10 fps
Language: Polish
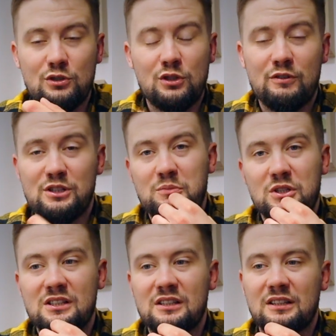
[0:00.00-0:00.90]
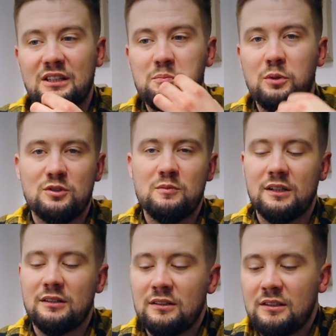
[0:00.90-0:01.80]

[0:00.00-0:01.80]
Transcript: tylko właśnie przez ten taki posmak.